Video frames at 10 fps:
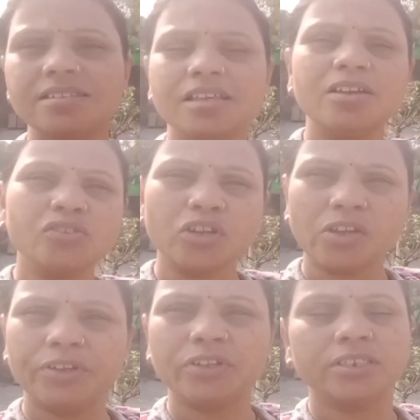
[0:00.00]
नाश्ता वास्ता
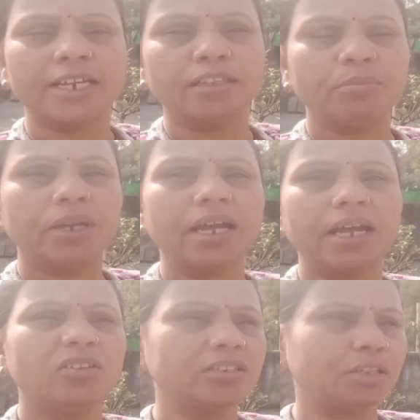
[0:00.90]
होगी फिर तो छत पे
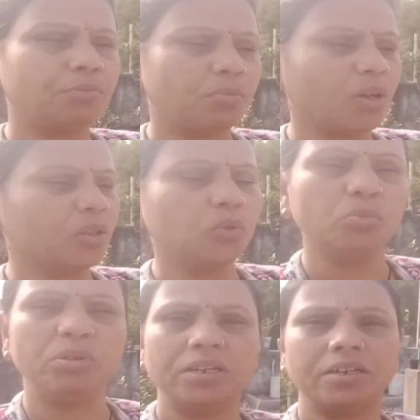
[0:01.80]
आए तो छत पे बहुत
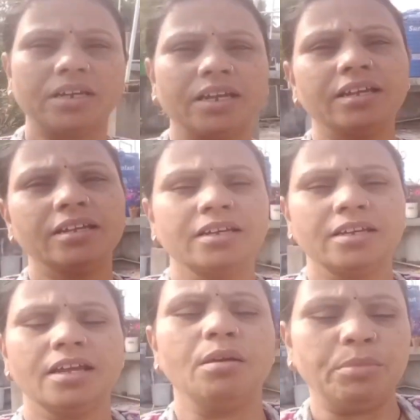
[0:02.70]
धूप लग रहा है
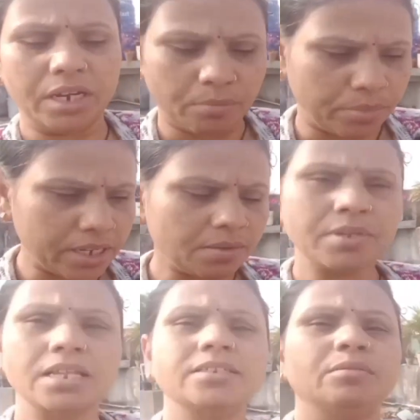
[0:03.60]
मेरा कपड़ा
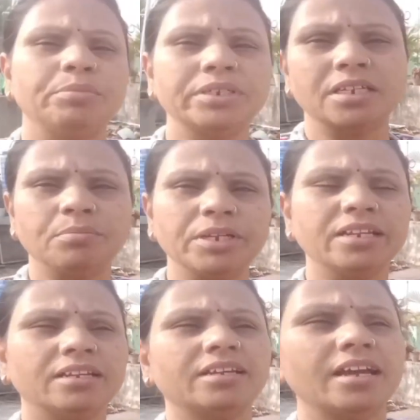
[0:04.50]
सब था छत पे छत पे
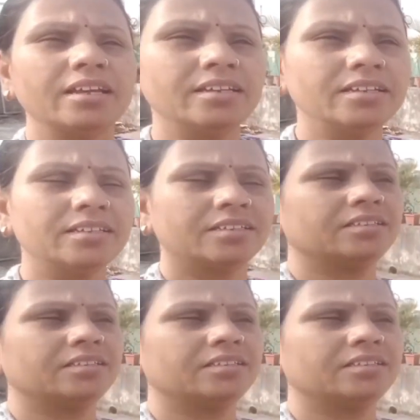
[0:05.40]
लेने आए हैं